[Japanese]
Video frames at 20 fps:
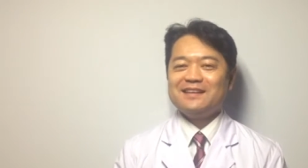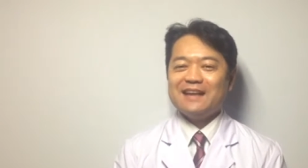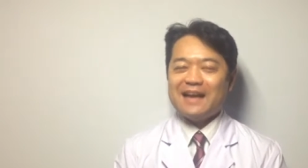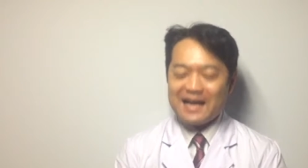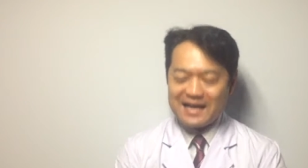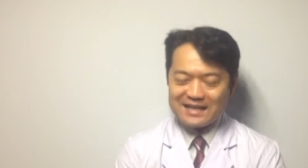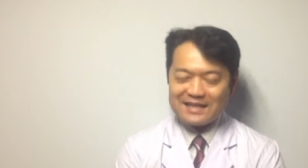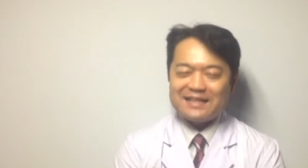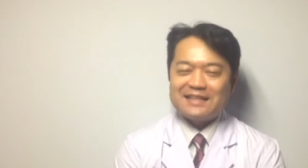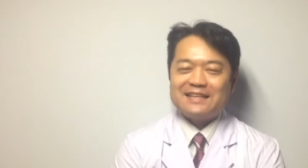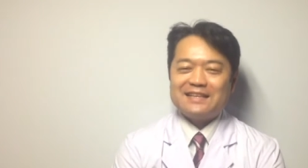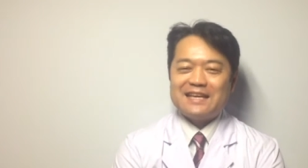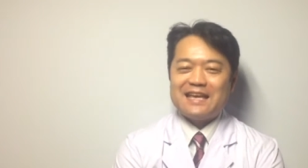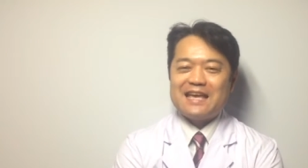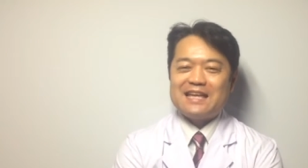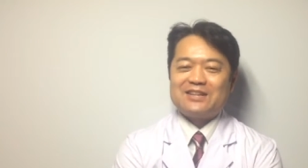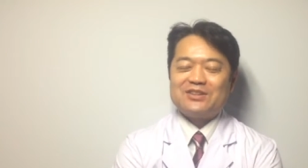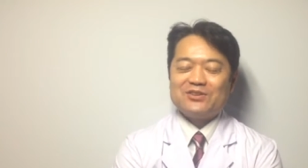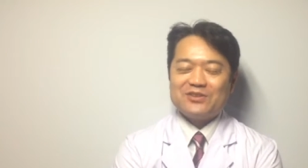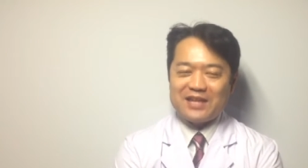はい。
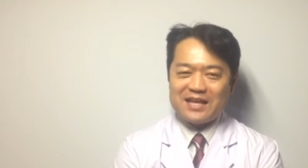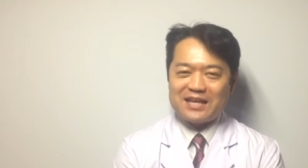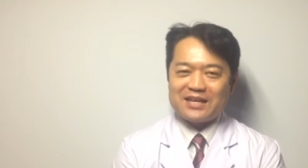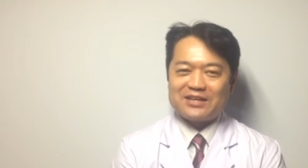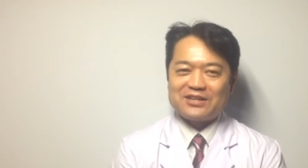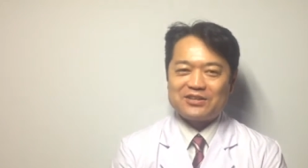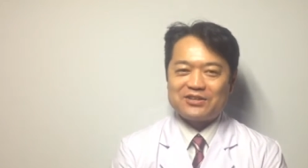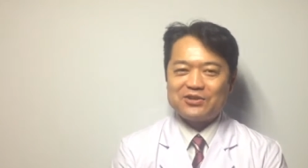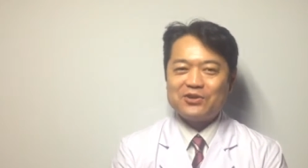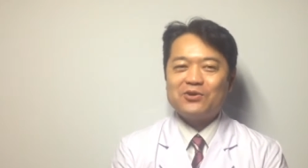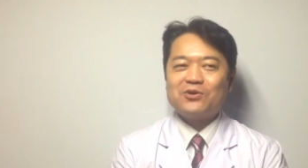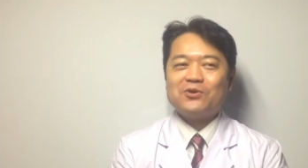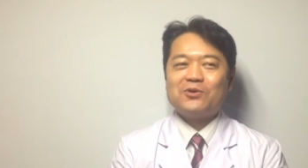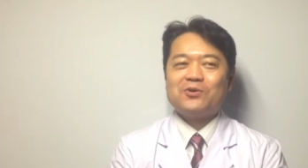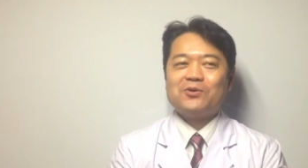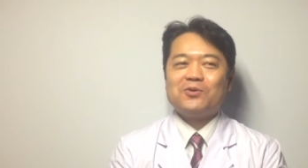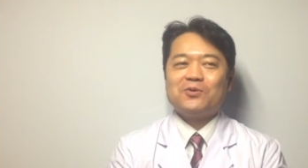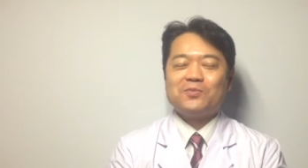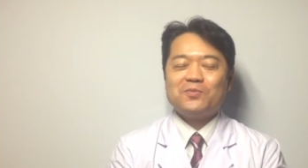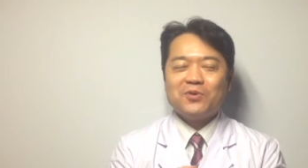えー、っとね、今
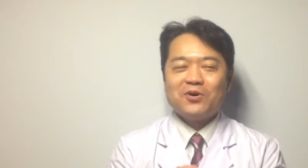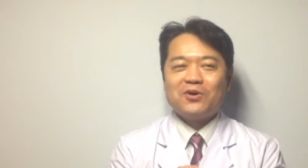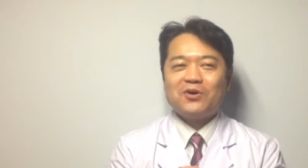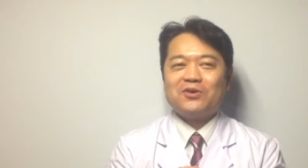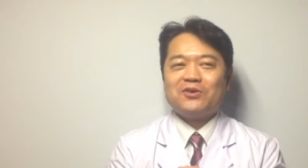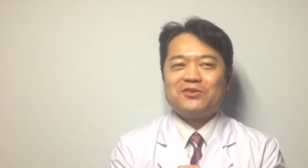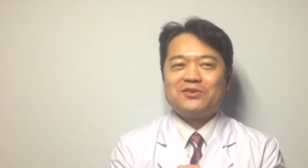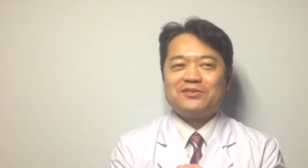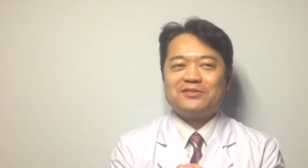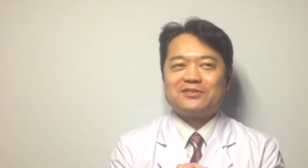日も、